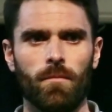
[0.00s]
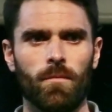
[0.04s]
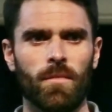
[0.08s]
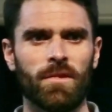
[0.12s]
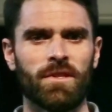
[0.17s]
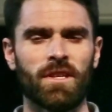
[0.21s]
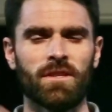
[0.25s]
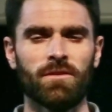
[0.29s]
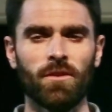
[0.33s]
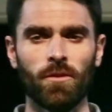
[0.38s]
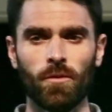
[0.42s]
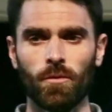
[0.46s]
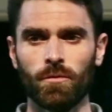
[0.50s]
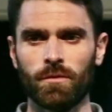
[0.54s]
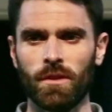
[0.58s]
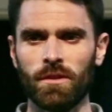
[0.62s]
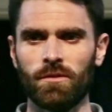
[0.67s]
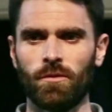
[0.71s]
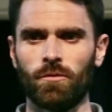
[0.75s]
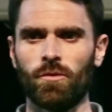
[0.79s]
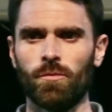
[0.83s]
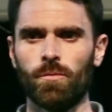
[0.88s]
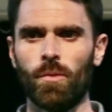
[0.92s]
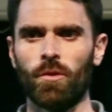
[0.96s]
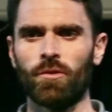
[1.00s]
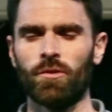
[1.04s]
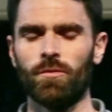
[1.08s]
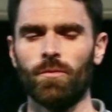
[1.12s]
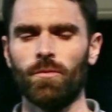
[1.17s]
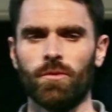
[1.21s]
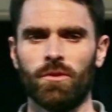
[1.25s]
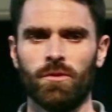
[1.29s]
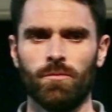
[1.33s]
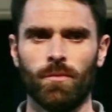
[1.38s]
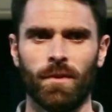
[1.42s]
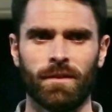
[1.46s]
mais c'est sans compter sur le
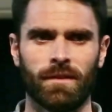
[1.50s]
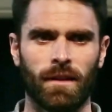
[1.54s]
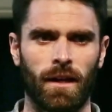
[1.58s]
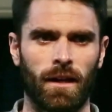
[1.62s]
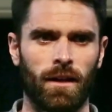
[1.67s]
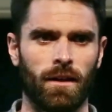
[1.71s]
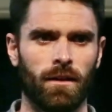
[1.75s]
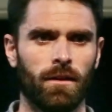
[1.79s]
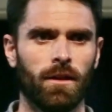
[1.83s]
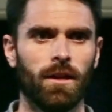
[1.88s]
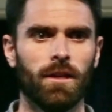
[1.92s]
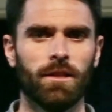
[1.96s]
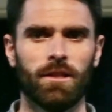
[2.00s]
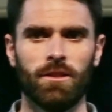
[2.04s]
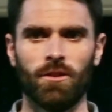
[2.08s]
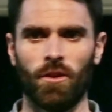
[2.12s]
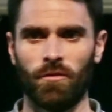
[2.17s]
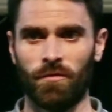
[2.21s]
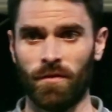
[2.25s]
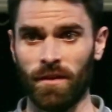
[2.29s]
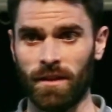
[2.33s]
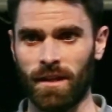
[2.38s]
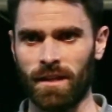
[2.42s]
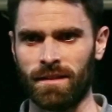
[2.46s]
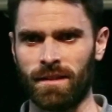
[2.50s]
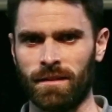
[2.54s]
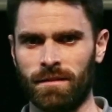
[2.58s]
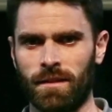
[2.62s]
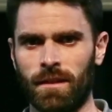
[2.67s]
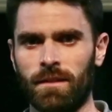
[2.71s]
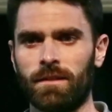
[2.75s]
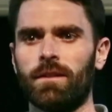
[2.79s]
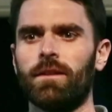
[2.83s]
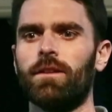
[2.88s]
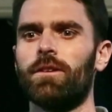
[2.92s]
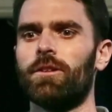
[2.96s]
comportement du métal, qui n'en fait qu'à sa
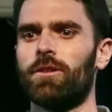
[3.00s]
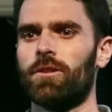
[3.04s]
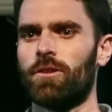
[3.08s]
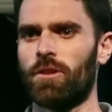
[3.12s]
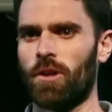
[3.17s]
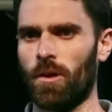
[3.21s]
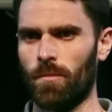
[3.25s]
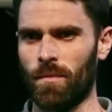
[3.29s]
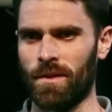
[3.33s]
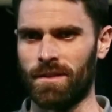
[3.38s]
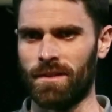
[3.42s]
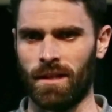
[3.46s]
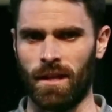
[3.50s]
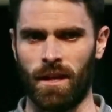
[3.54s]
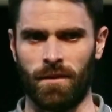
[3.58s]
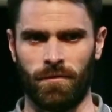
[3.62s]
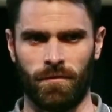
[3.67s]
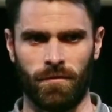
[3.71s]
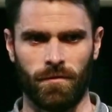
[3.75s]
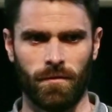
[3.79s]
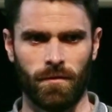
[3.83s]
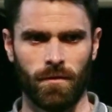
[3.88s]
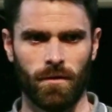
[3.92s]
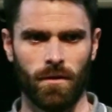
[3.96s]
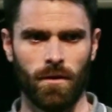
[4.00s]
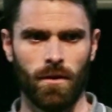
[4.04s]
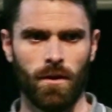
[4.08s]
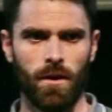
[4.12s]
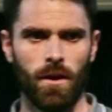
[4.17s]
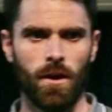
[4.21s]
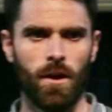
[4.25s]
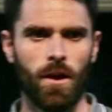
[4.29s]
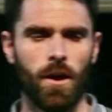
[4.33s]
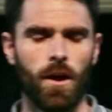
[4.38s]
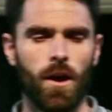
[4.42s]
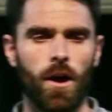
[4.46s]
tête, comme les élèves.
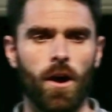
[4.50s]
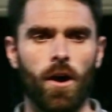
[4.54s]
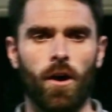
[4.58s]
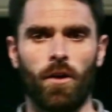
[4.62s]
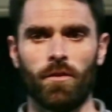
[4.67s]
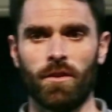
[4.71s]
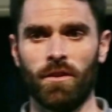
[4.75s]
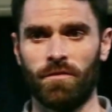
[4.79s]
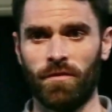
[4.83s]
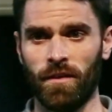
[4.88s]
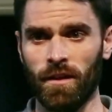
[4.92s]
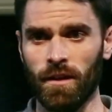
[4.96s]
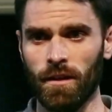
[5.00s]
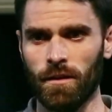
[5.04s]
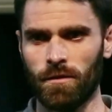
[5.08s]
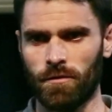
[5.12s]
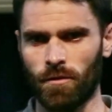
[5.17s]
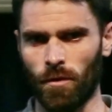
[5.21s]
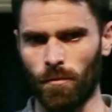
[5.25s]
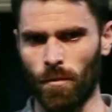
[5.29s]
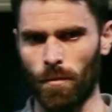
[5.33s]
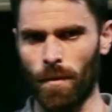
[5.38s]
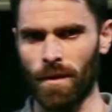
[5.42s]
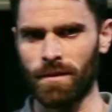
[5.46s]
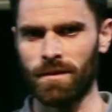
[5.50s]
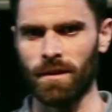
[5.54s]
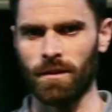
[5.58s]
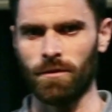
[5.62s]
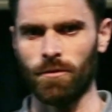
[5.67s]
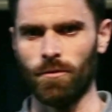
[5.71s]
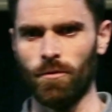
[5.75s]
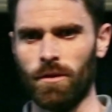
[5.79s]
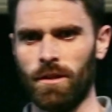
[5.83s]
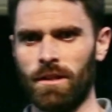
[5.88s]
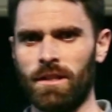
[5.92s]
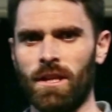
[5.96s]
En effet, dans mon
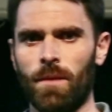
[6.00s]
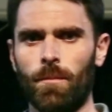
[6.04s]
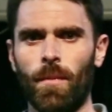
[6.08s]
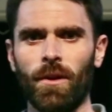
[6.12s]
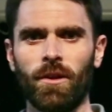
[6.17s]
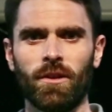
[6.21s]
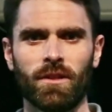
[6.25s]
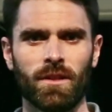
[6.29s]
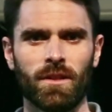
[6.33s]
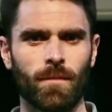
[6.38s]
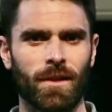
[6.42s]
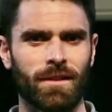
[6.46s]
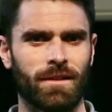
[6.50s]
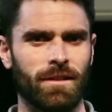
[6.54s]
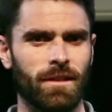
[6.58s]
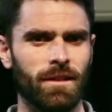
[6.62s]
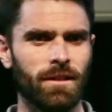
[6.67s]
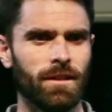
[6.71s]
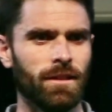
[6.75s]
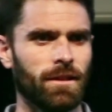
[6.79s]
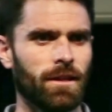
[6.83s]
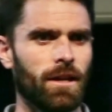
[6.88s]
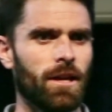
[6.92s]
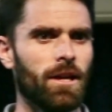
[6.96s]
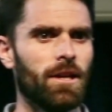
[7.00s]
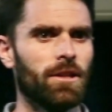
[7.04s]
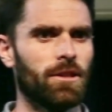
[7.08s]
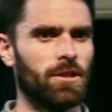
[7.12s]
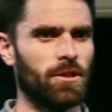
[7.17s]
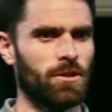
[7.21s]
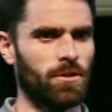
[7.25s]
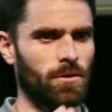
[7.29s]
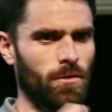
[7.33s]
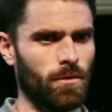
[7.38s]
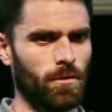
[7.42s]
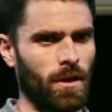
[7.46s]
matériau, il n'y a pas que des Mathilde
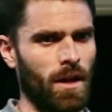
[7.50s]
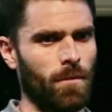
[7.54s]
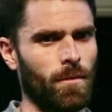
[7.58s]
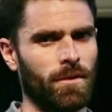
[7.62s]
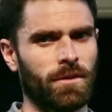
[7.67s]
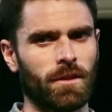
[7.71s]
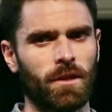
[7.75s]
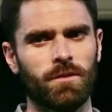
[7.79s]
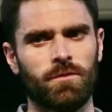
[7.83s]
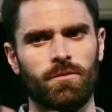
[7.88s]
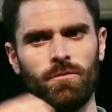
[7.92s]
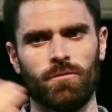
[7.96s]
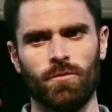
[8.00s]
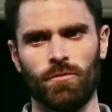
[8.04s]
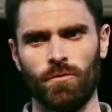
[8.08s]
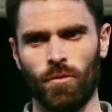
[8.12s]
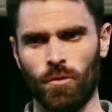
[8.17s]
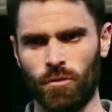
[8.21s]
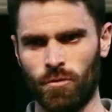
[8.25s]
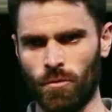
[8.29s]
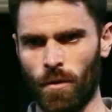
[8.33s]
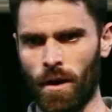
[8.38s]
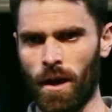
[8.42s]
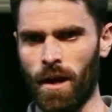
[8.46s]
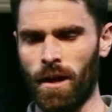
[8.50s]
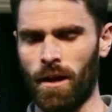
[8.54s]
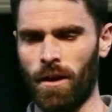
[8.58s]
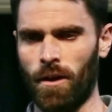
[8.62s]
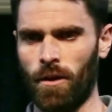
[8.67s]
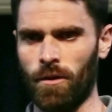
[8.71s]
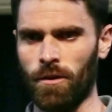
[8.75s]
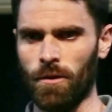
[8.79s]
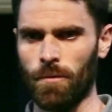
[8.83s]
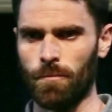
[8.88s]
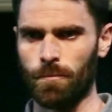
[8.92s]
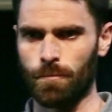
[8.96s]
qui suit la maîtresse au doigt et à
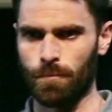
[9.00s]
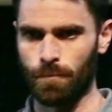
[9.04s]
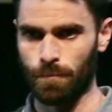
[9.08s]
l'œil,